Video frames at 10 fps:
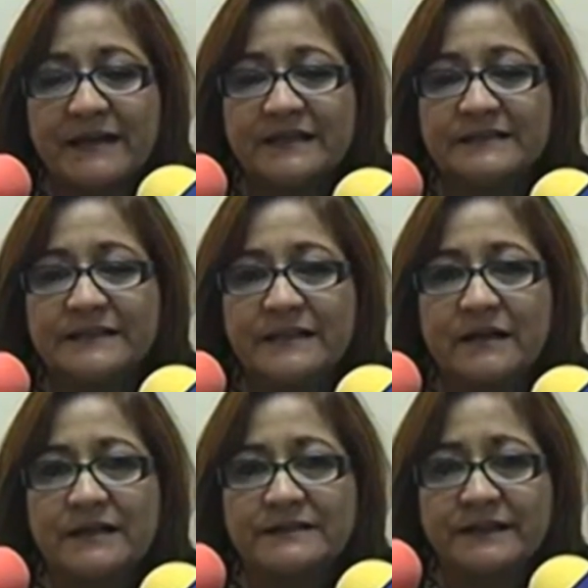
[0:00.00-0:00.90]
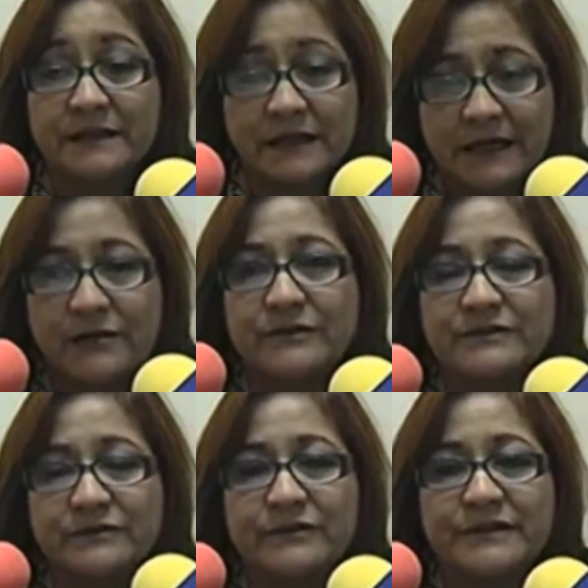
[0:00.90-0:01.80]
Este, este, claro,
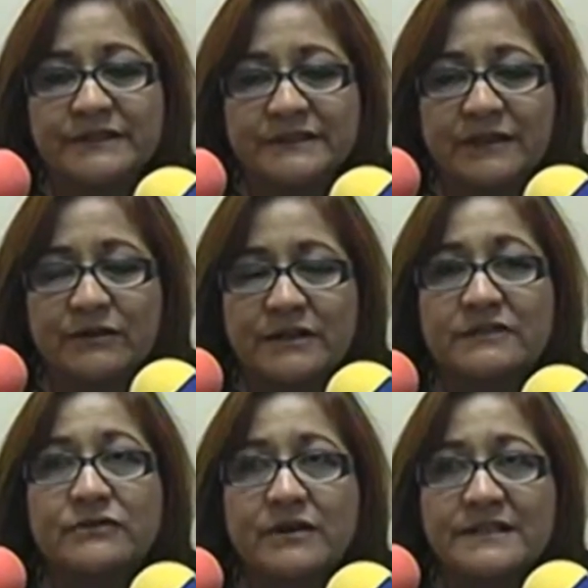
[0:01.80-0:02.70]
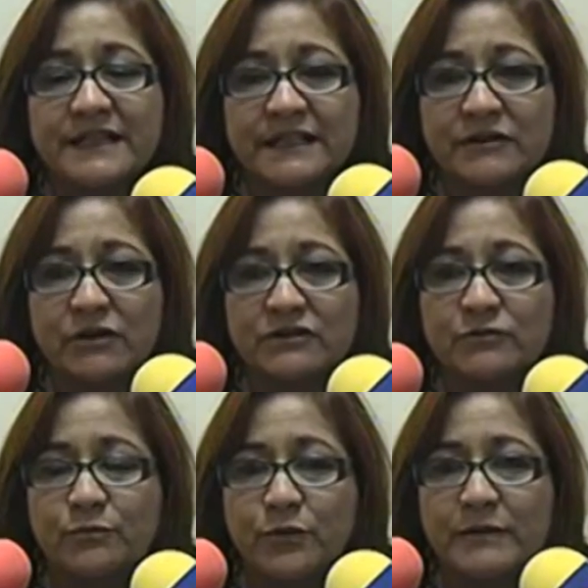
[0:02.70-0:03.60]
esto es este, en coordinación con la Secretaría de
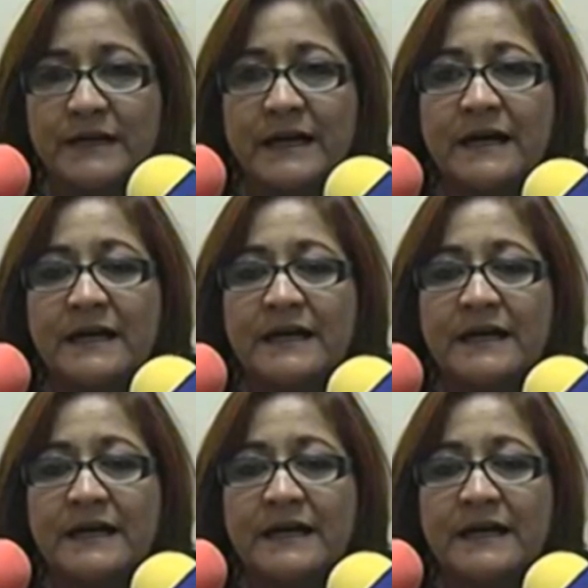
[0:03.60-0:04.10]
Educación Pública.